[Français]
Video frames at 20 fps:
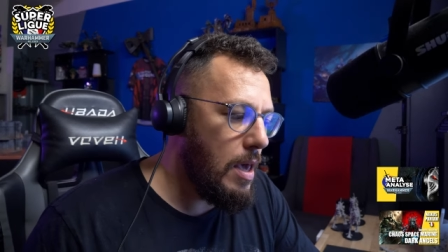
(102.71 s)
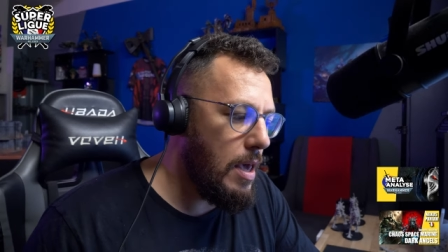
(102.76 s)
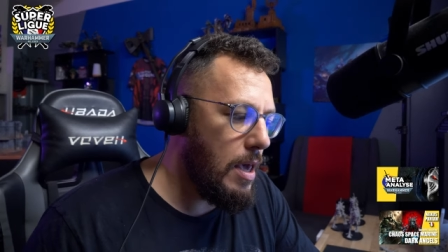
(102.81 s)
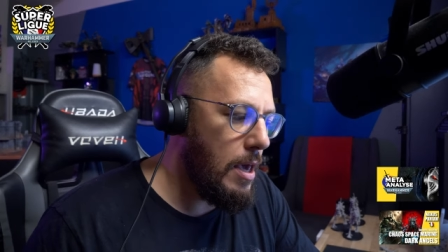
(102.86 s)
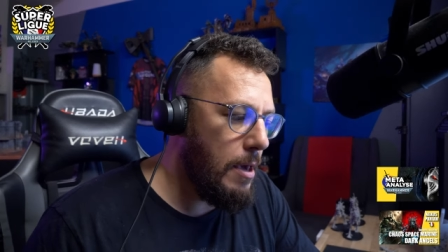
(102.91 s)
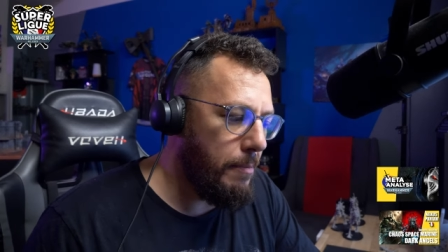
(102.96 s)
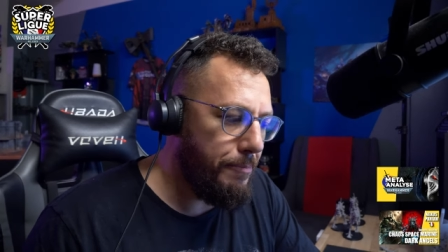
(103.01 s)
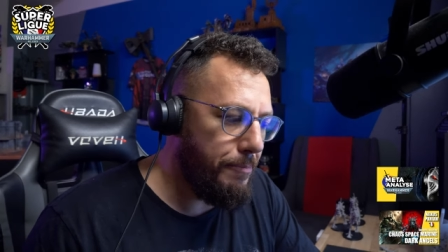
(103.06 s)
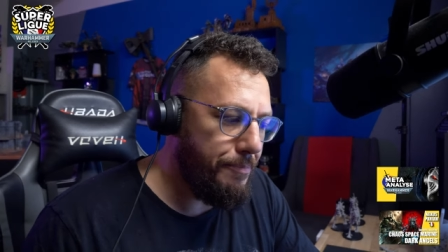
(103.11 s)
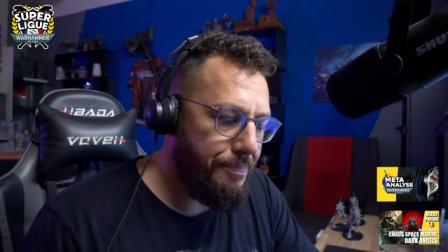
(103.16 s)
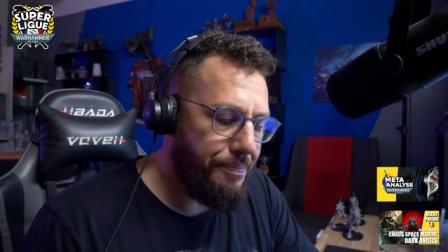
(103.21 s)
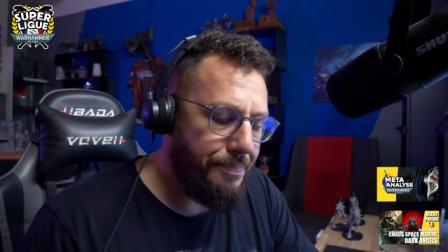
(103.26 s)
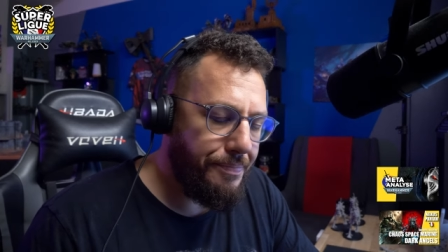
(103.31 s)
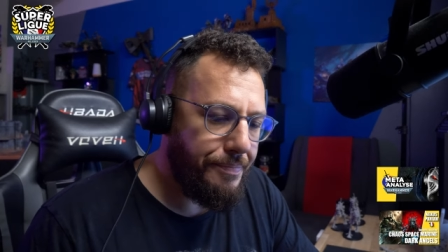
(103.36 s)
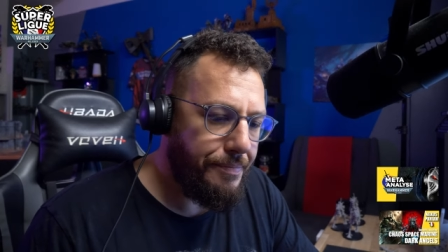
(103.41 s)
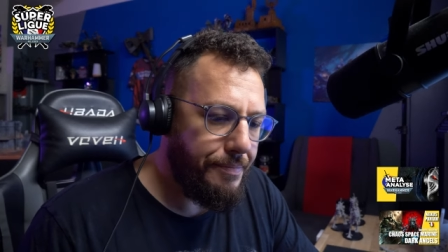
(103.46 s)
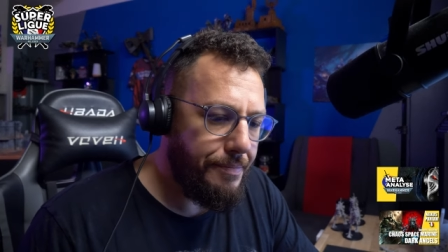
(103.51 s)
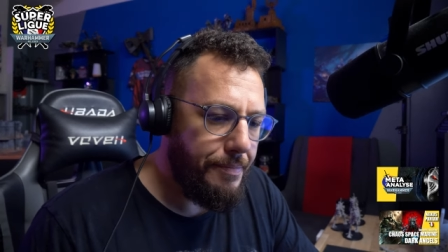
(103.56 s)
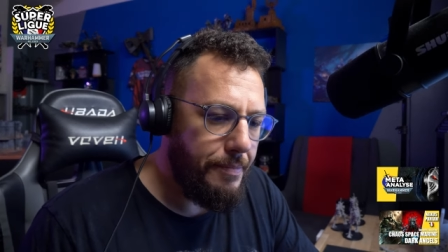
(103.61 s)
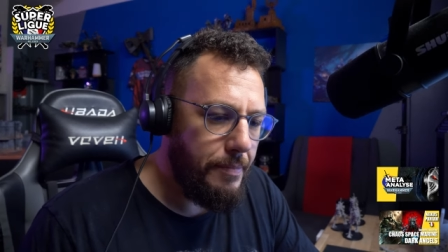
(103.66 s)
Et
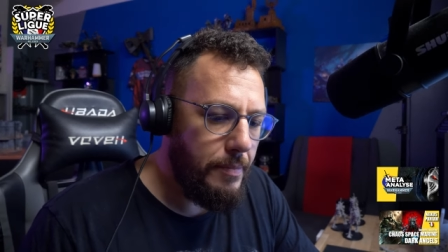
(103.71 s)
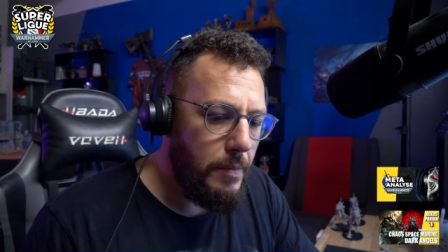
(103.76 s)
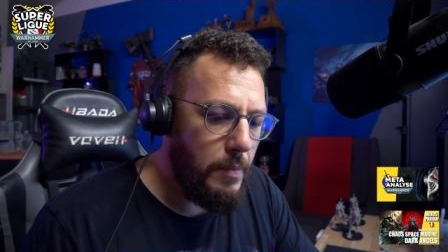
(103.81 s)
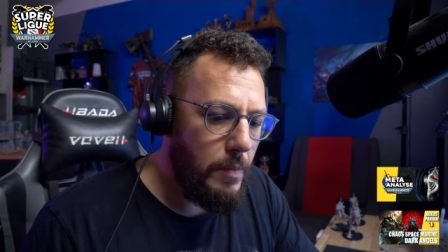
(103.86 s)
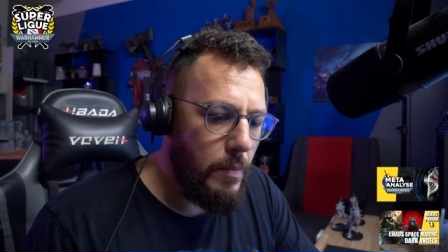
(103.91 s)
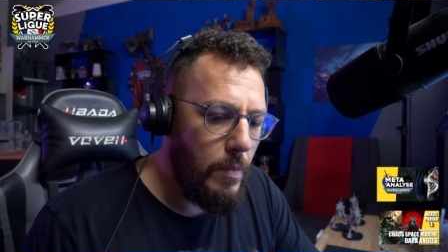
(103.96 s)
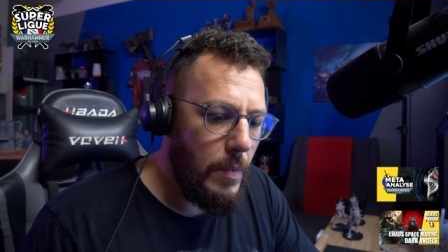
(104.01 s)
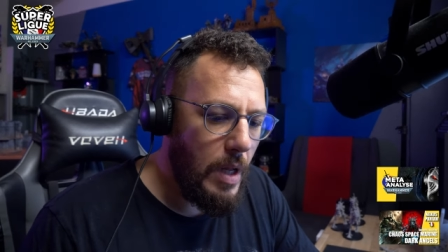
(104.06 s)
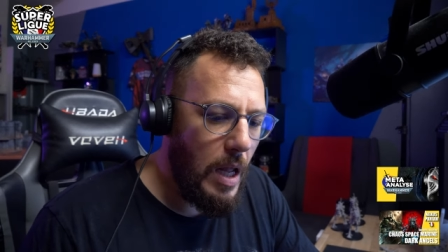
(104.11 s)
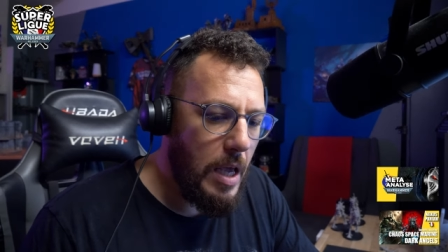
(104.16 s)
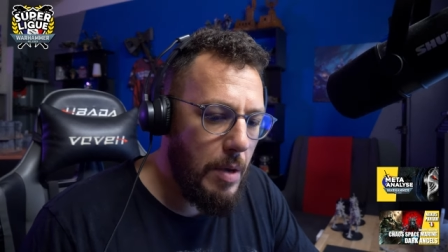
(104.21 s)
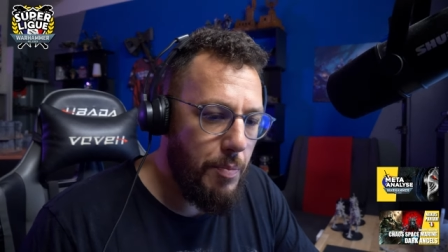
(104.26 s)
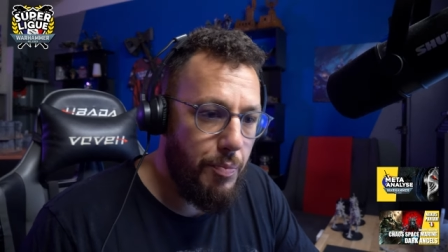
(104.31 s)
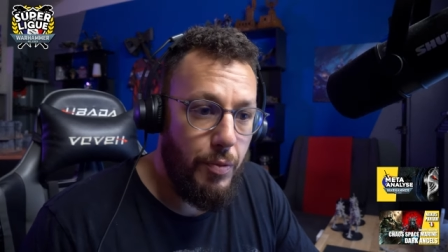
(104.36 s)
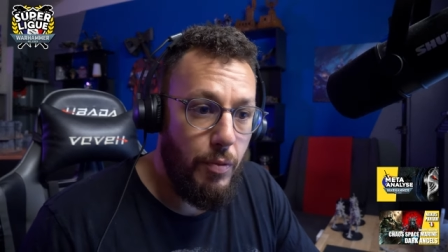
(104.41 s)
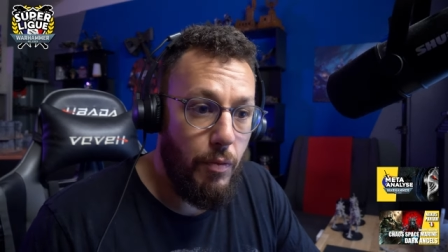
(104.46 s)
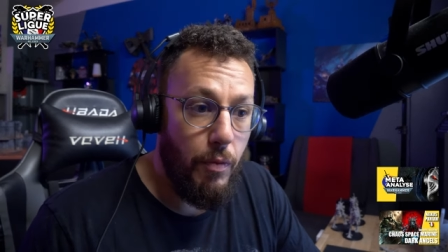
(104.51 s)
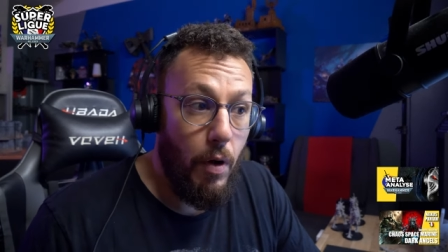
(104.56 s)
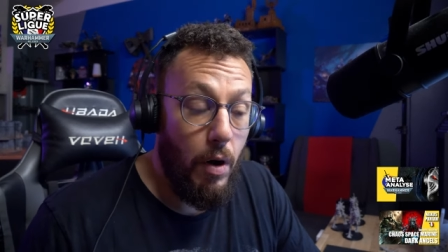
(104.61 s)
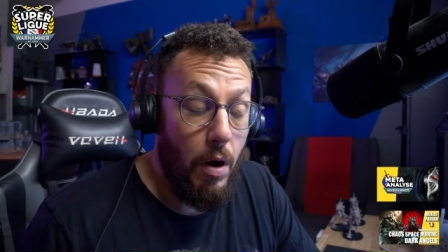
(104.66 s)
et
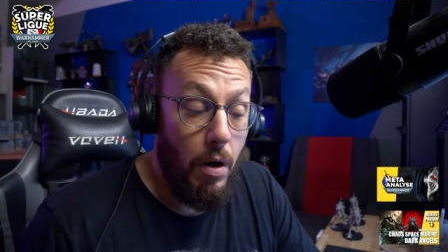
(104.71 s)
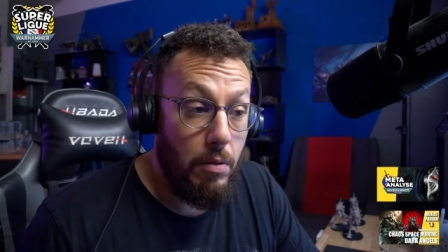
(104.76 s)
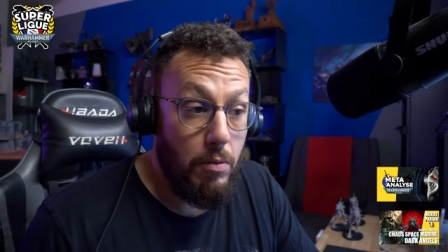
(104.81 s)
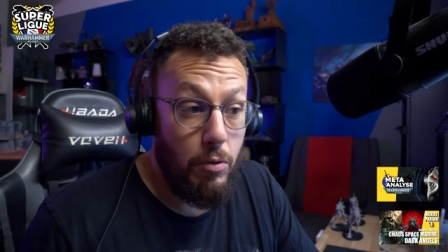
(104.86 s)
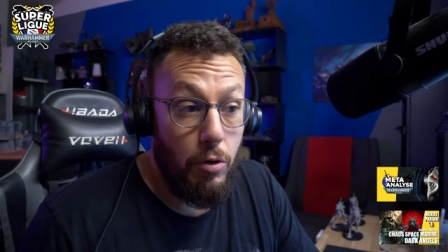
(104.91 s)
puis voilà,